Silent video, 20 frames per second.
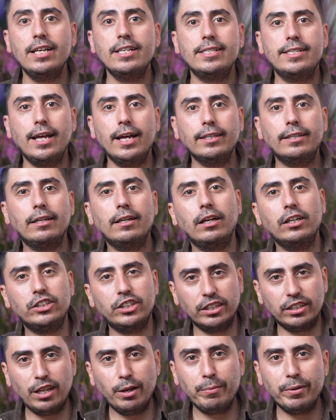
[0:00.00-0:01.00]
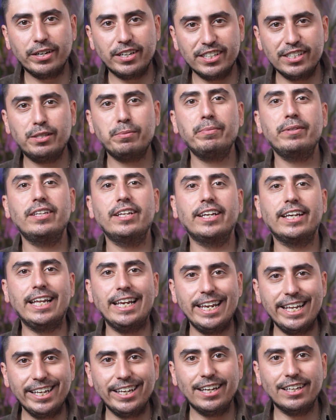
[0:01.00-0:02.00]
Zaten açıklama
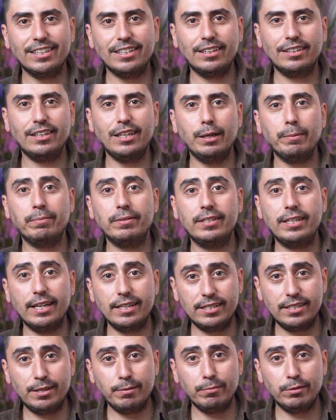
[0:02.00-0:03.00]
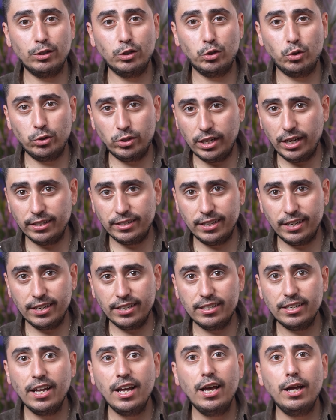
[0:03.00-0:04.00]
kısmındaki linke tıklayıp testimizi
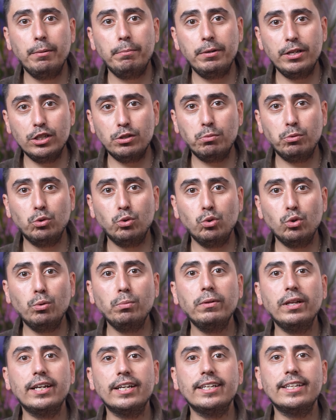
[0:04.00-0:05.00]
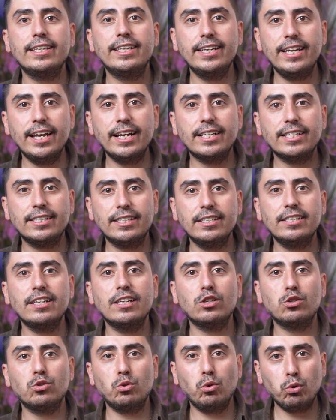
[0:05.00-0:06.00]
çözerseniz biz bu durumları direkt
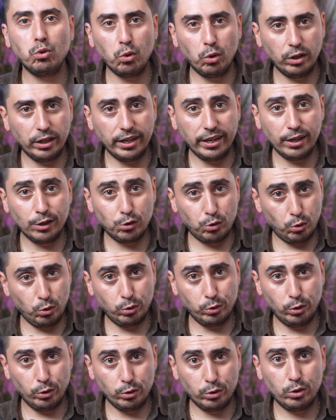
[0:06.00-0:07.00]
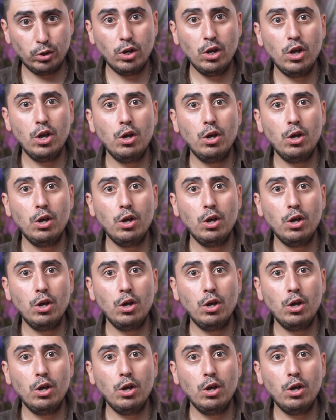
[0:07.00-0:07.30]
size soru olarak soruyoruz.